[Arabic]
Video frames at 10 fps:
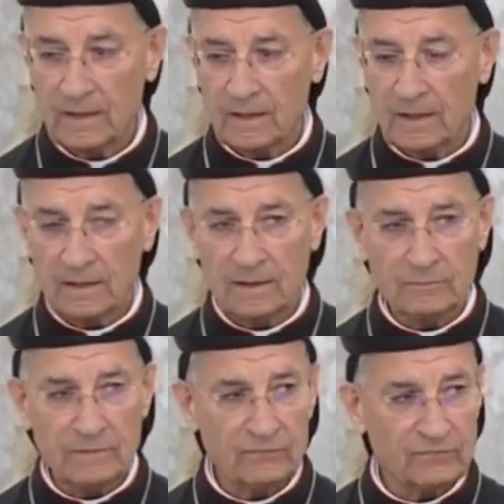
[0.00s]
لأنها
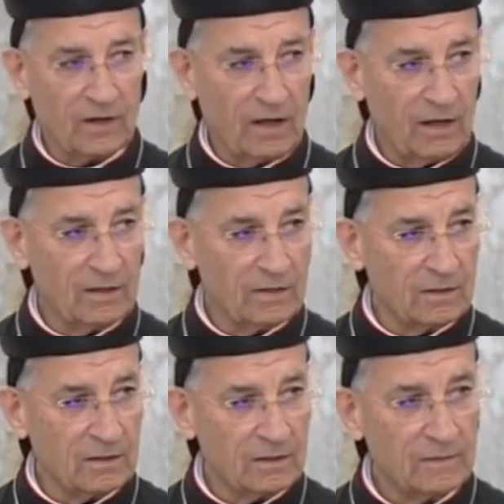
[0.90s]
بتفتح
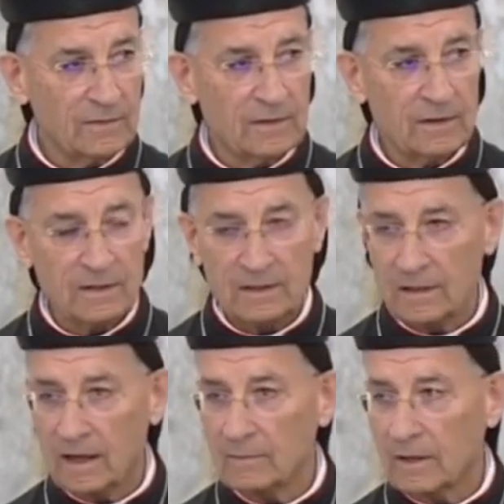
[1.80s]

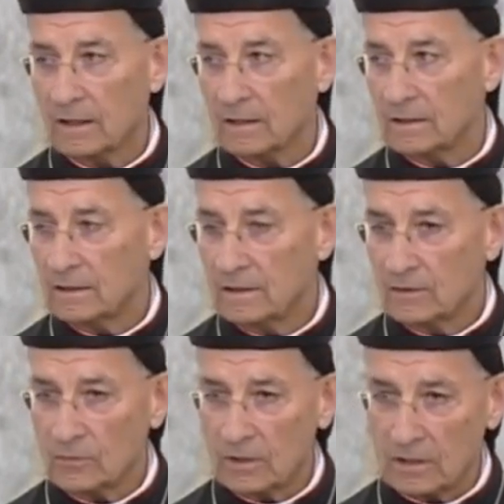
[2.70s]
آه، أمل
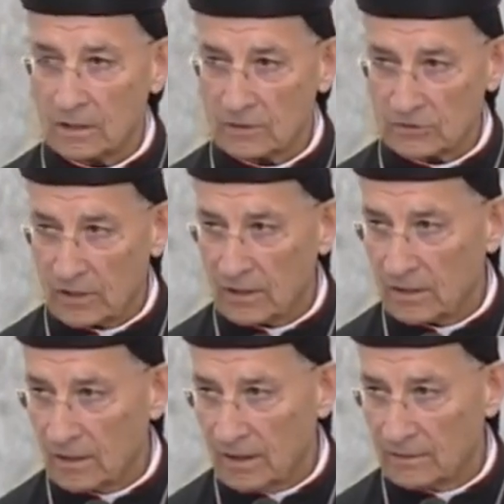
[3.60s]
ورجاء
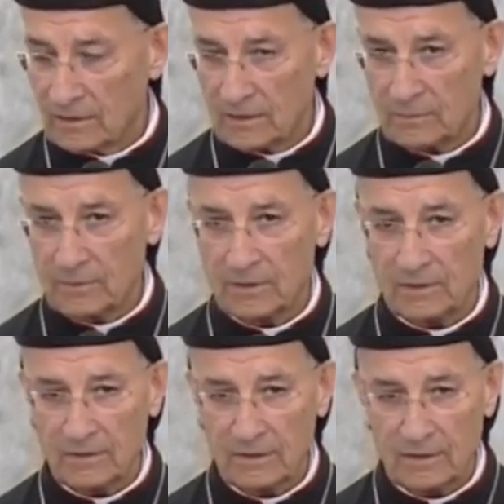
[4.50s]
عند
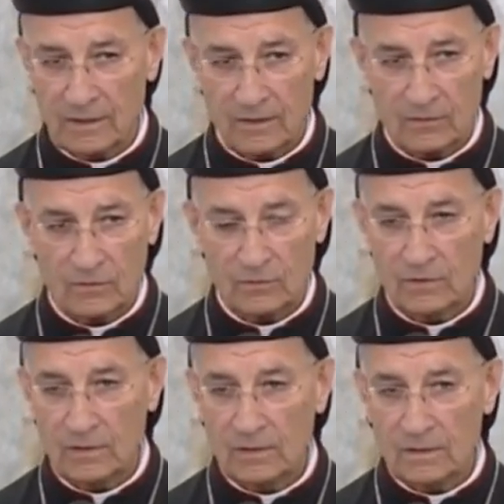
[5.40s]
اللبنانيين لأنه
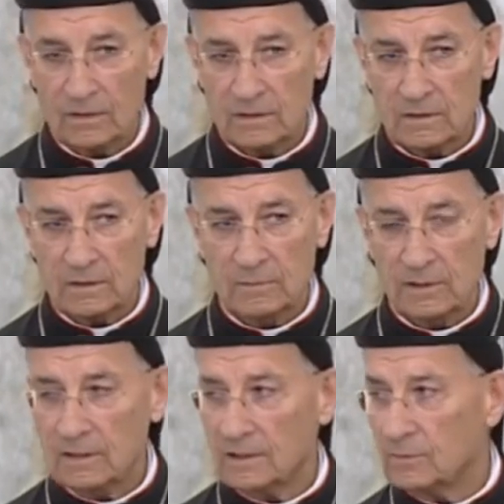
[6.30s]

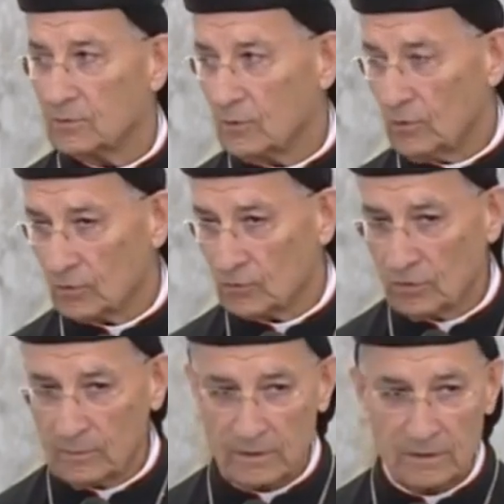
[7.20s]
البلاد بدون
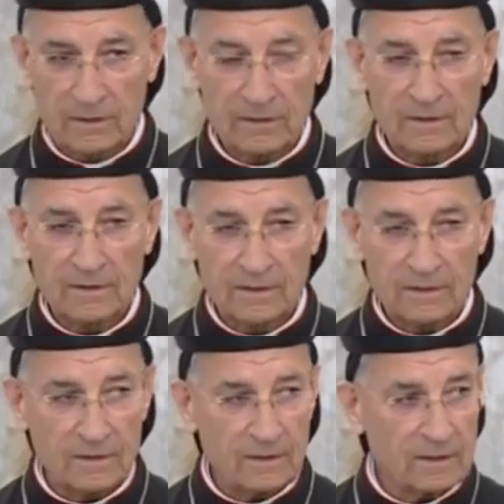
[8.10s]
حكومة
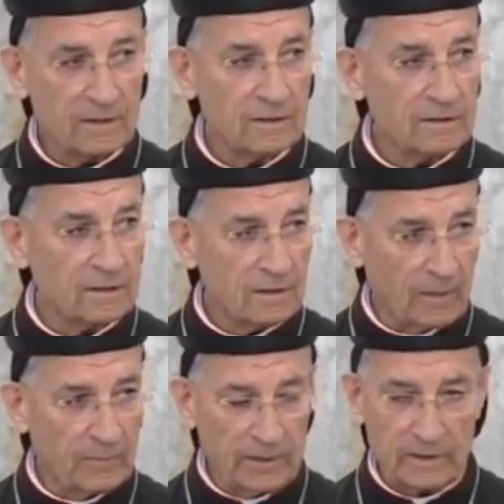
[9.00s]
آه، أكيد كنا
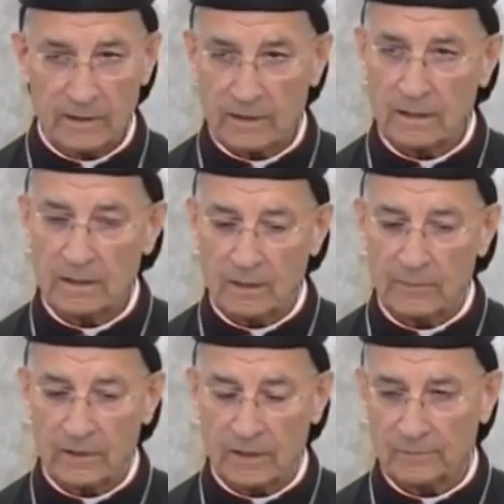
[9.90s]
عم نعاني كلنا
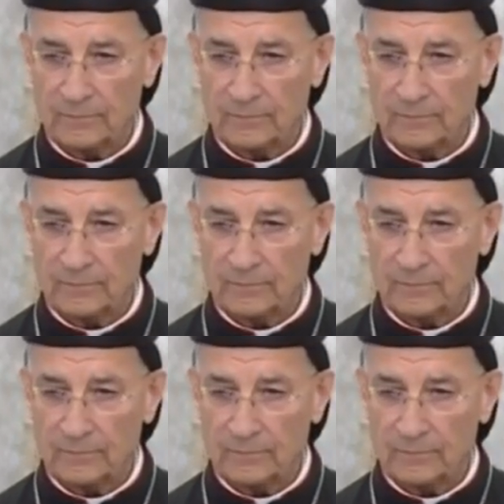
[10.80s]
منها